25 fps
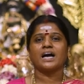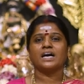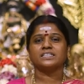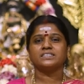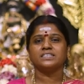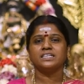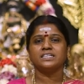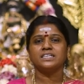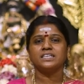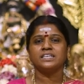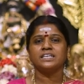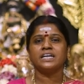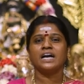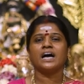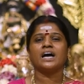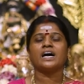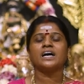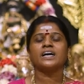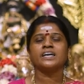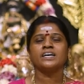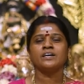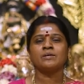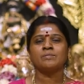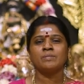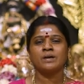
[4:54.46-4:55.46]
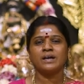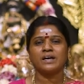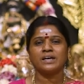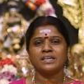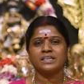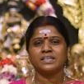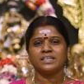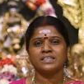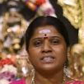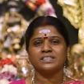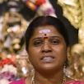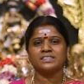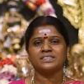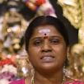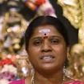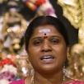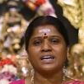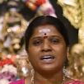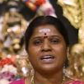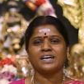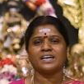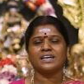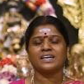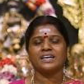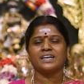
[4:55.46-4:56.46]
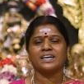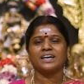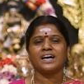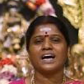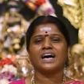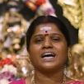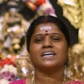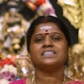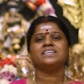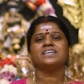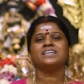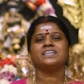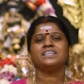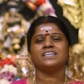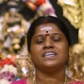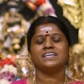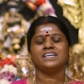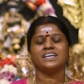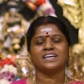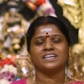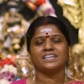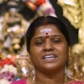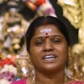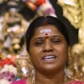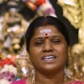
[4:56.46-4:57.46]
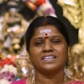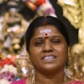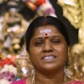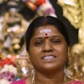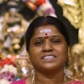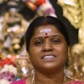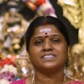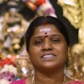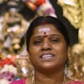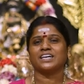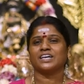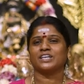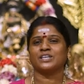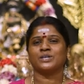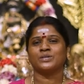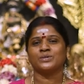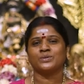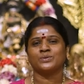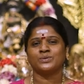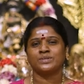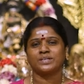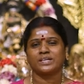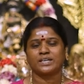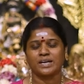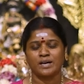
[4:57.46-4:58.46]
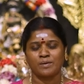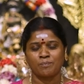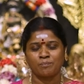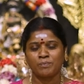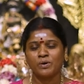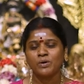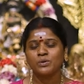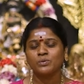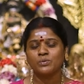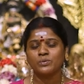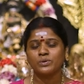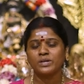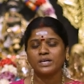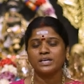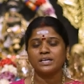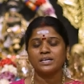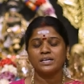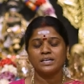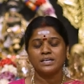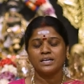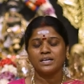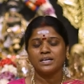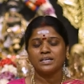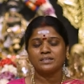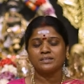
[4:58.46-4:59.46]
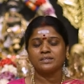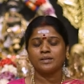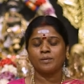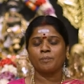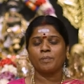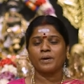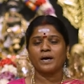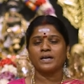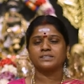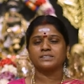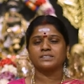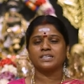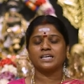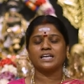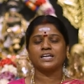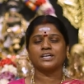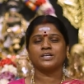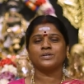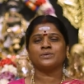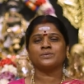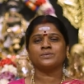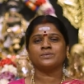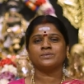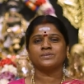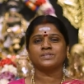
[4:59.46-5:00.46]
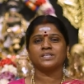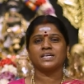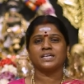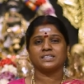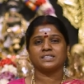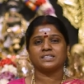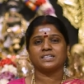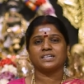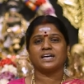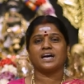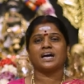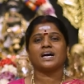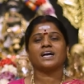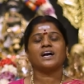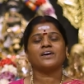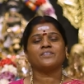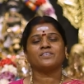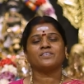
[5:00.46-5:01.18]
அது நியாயமா இருந்தா அதை நீ எங்களுக்கு தரணும்ன்ற அப்ப கூட இந்த பாட்டுலையும் எதுக்காக